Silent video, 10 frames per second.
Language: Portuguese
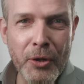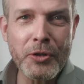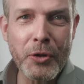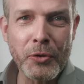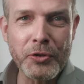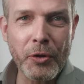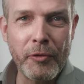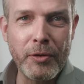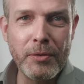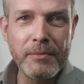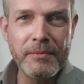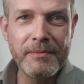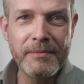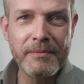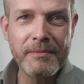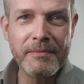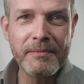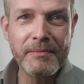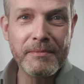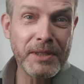Conto consigo agora.
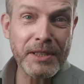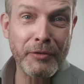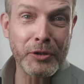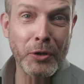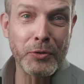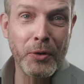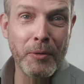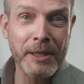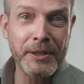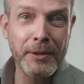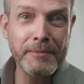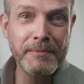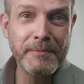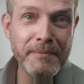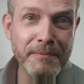É a sua vez.